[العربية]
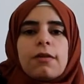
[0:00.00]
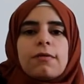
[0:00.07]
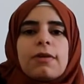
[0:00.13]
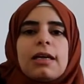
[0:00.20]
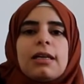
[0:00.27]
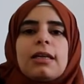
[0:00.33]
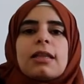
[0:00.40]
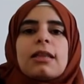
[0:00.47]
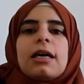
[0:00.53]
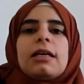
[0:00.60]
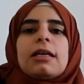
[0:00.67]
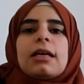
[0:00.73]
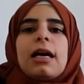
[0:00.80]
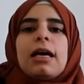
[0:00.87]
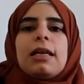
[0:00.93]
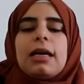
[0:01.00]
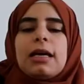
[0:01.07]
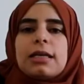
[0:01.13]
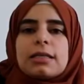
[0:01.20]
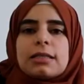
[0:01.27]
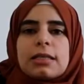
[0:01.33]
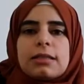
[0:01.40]
فإن ذلك لا
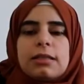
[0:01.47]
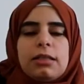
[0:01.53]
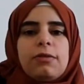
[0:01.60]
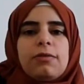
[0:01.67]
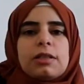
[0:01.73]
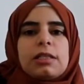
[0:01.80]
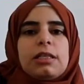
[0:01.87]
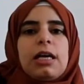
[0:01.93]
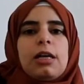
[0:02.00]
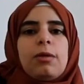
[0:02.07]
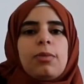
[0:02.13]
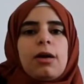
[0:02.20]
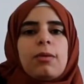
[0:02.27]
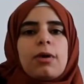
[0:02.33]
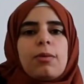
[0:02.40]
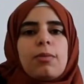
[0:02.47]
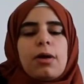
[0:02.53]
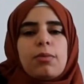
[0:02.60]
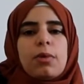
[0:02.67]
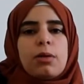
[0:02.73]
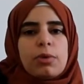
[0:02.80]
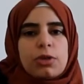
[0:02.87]
يستدعي فتح الباب
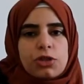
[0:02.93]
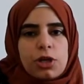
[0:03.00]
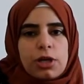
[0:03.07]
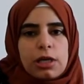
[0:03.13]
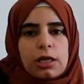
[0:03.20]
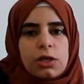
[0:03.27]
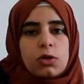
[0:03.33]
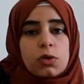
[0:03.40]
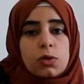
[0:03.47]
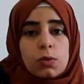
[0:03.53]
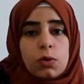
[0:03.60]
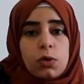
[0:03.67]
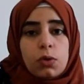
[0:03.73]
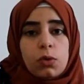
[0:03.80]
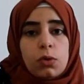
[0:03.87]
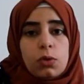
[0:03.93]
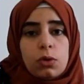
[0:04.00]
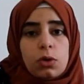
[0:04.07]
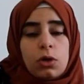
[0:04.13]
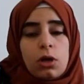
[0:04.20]
أمام البشر ليصبحوا